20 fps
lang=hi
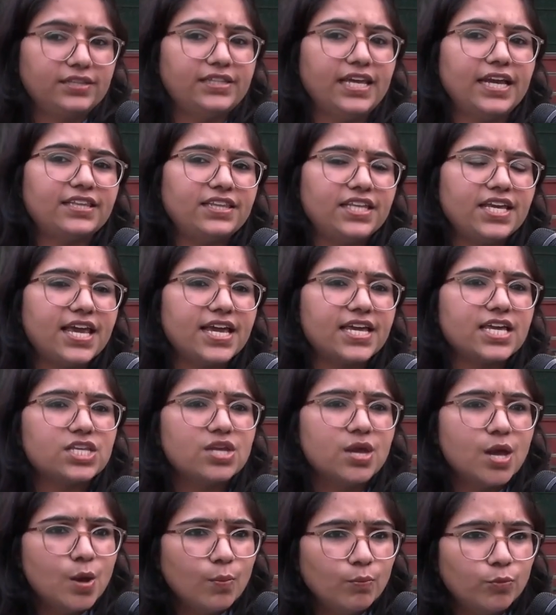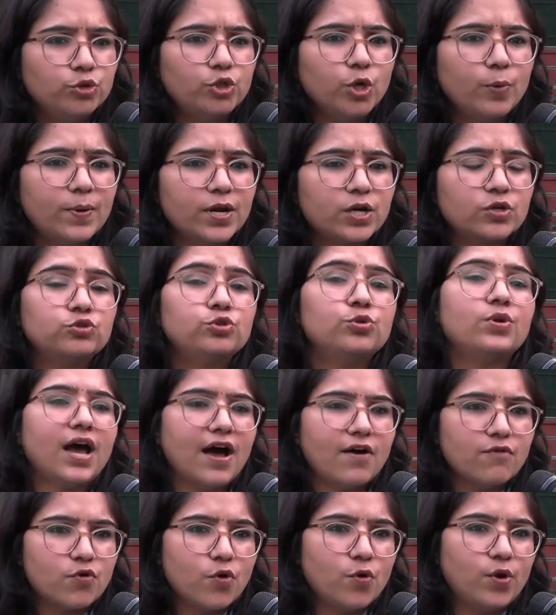देखती है कि मुद्दों पर
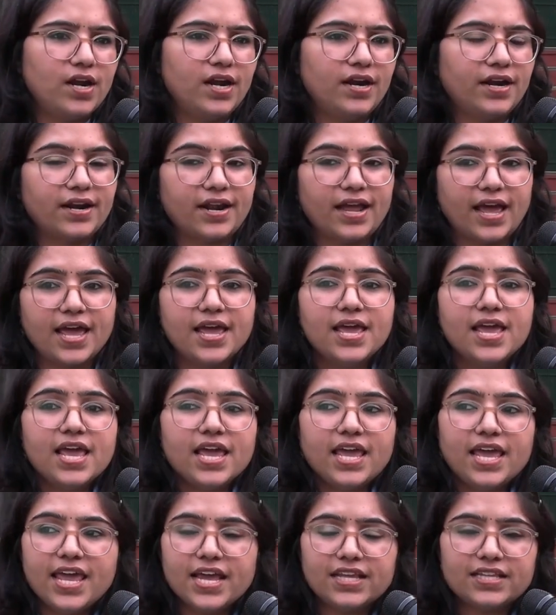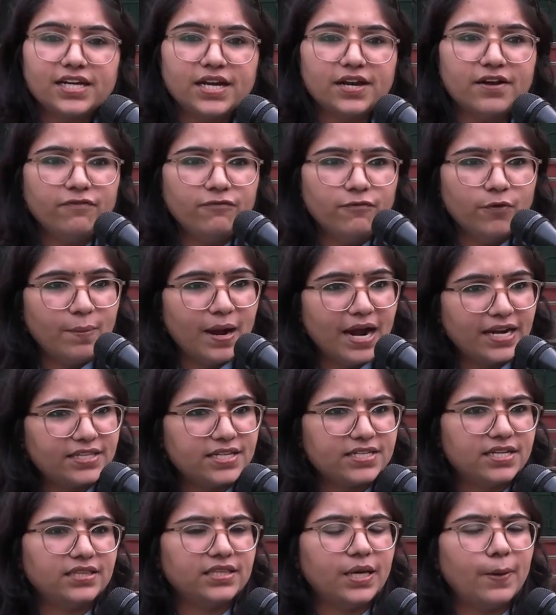चुनाव कौन लड़ रहा है एक तरफ भारतीय
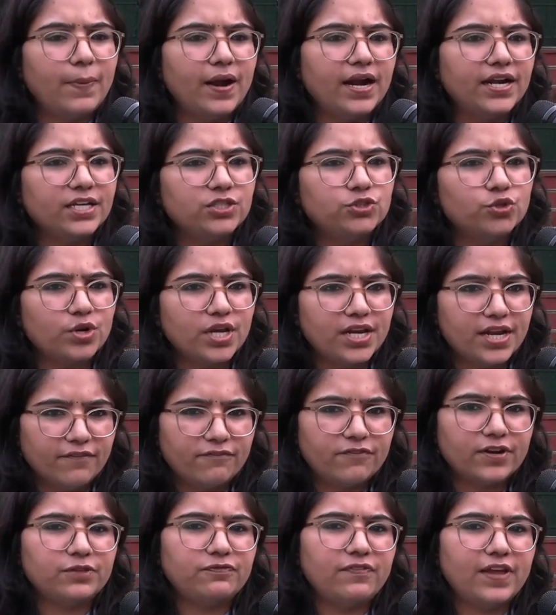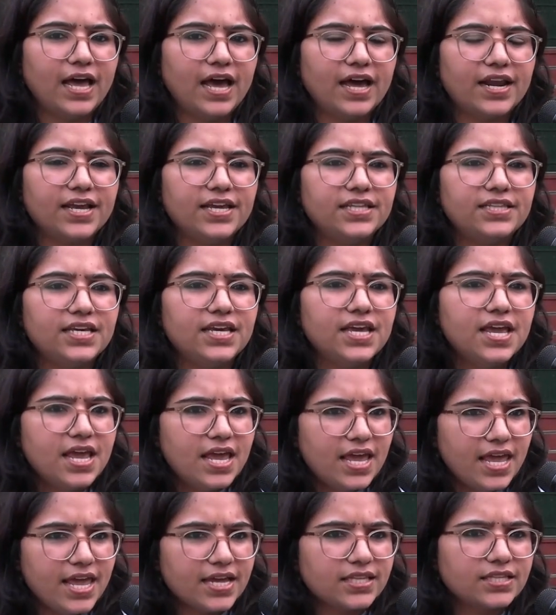जनता पार्टी जो कि नफरत फैला रही थी
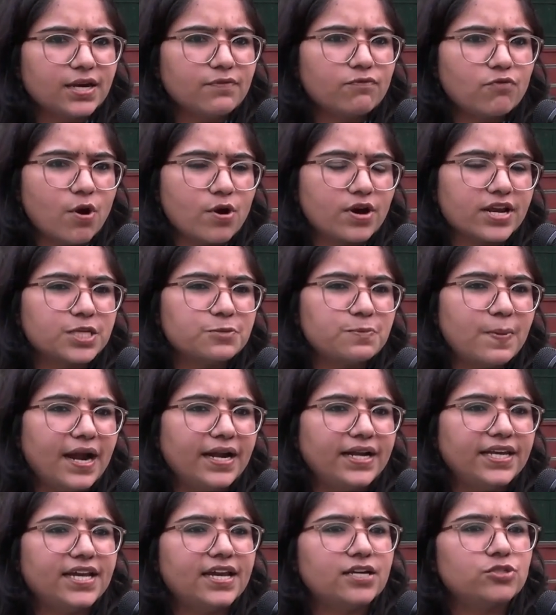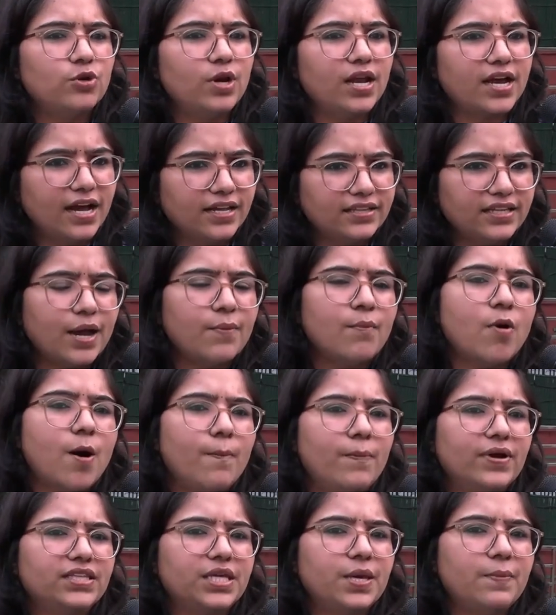एक तरफ कांग्रेस पार्टी है जो लगातार
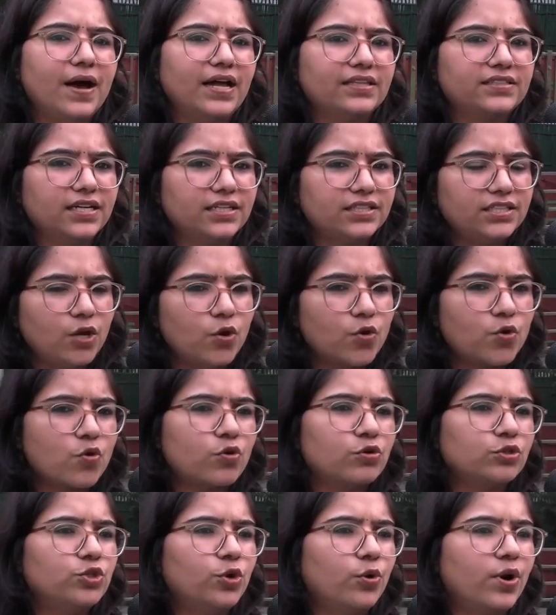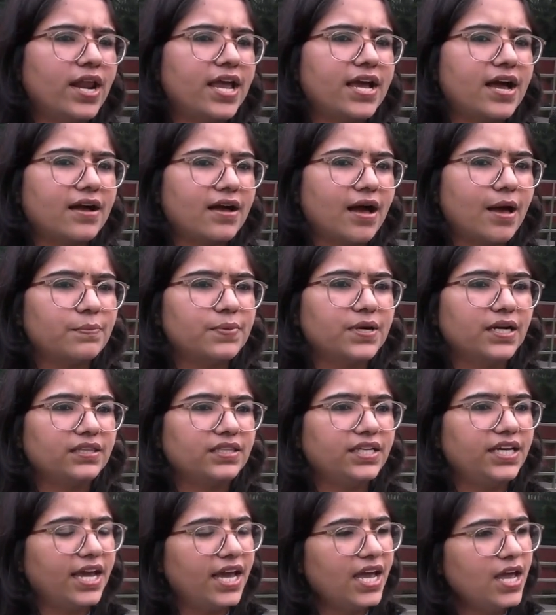मोहब्बत की बात करती है लोगों को जोड़ने का काम
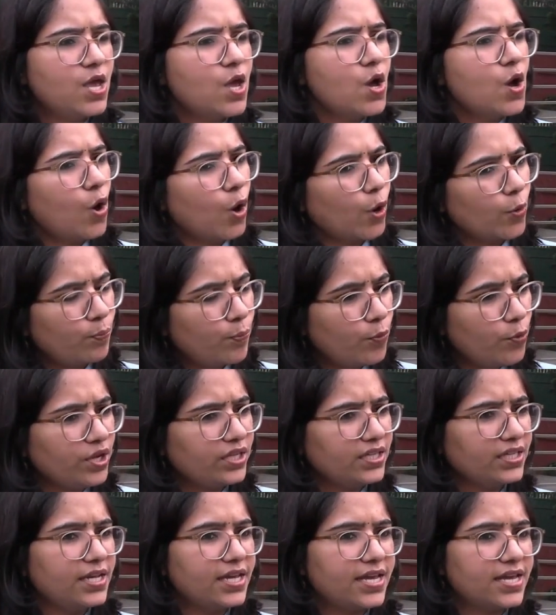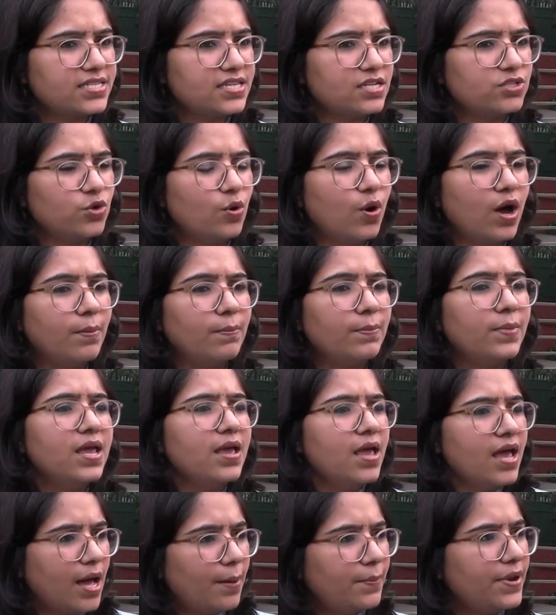करती है और पूरी तरीके से जो हम,
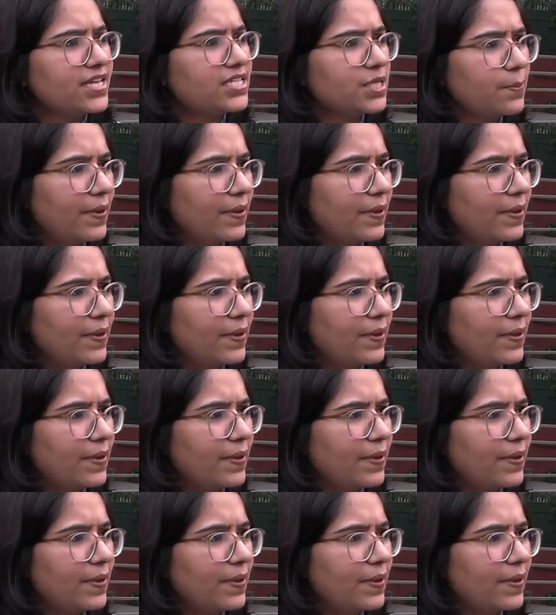हम हमने इससे